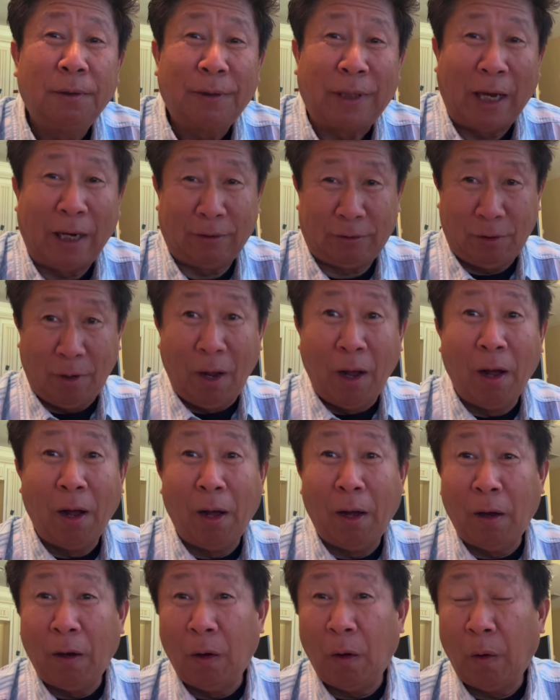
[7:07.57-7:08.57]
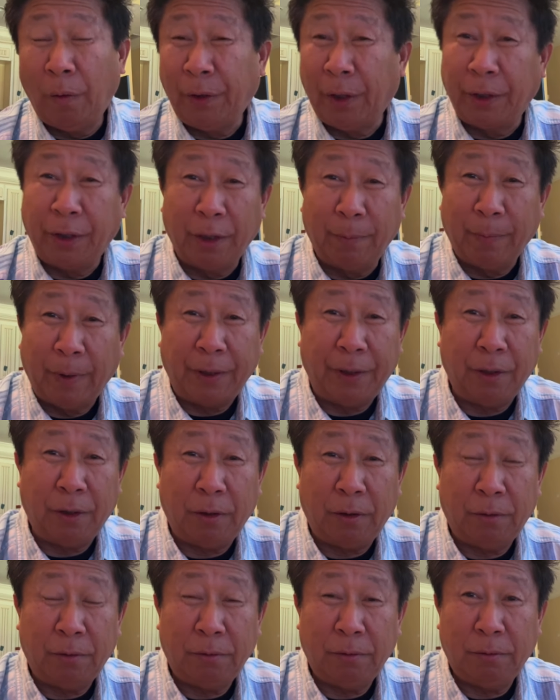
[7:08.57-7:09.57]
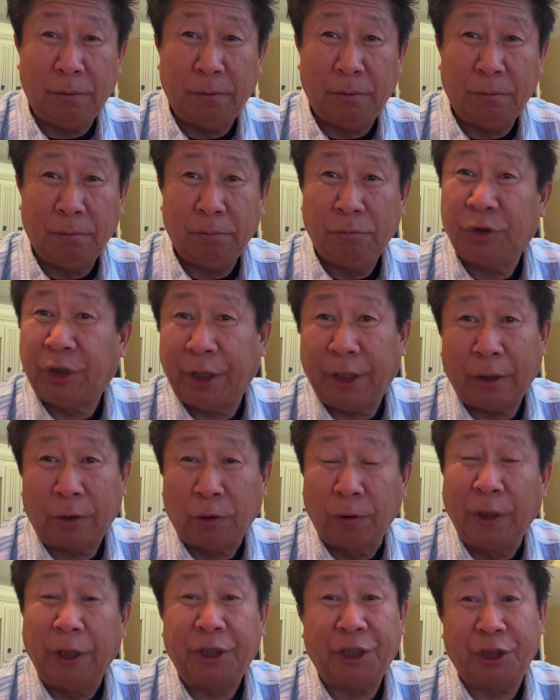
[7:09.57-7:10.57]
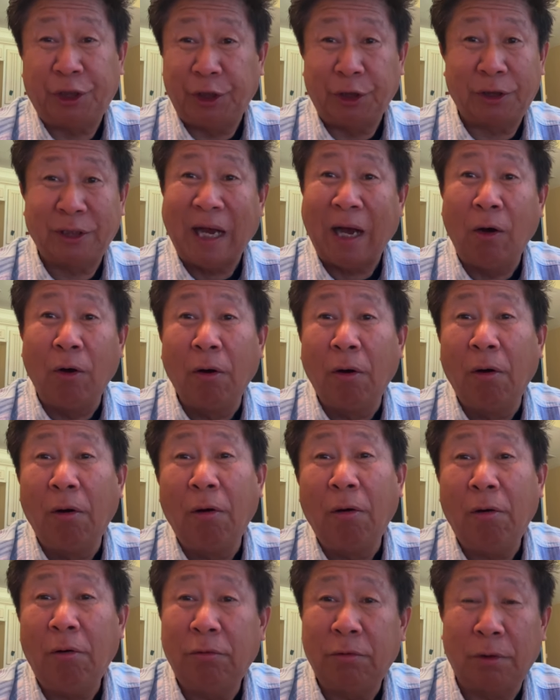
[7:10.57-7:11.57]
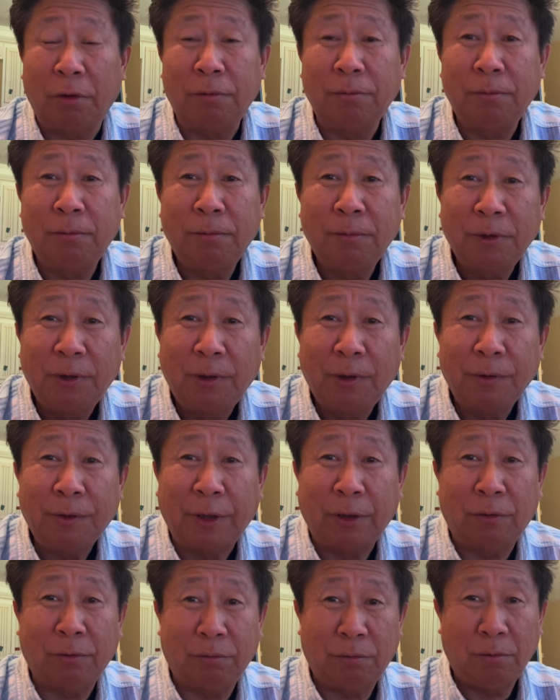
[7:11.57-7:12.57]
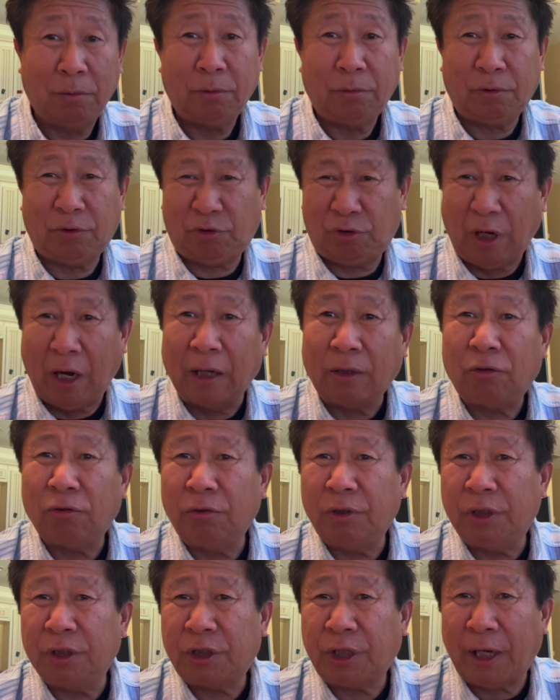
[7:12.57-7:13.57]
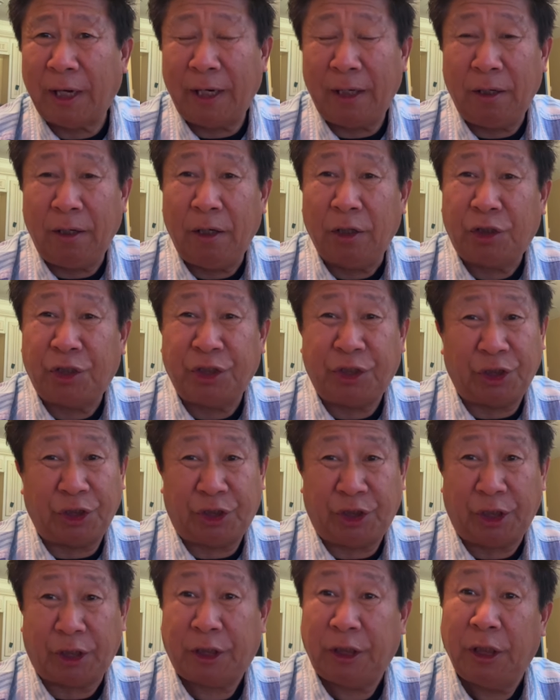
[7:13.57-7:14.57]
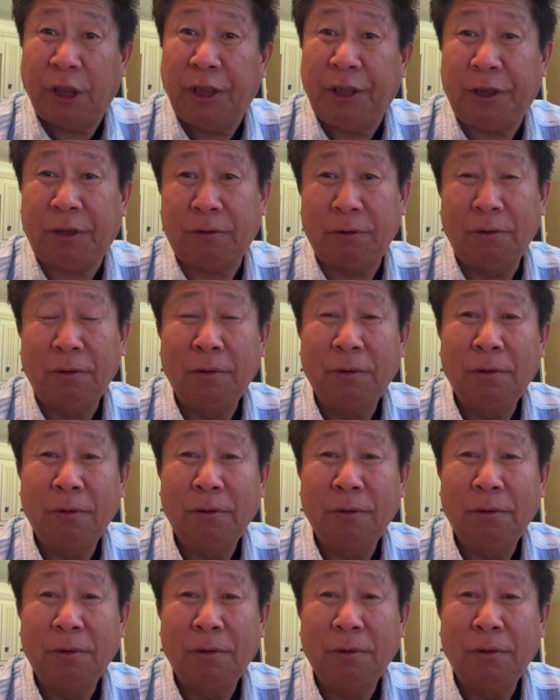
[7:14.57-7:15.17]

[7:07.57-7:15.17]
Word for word: thẳng to giờ giờ mà giờ chơi là tôi mình chỉ chỉ ra ô nó thế thôi cha tôi nên sai nó chỉ chỉ cái kia đi